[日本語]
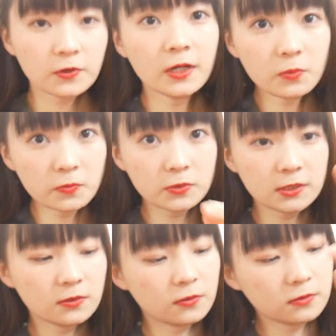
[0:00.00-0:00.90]
れもも
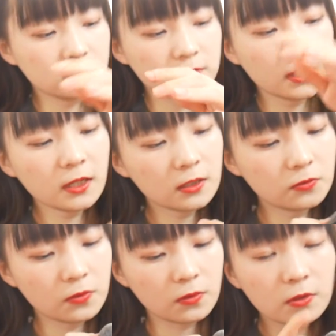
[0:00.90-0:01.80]
ちろん中
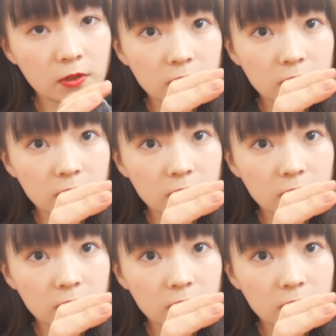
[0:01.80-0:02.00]
の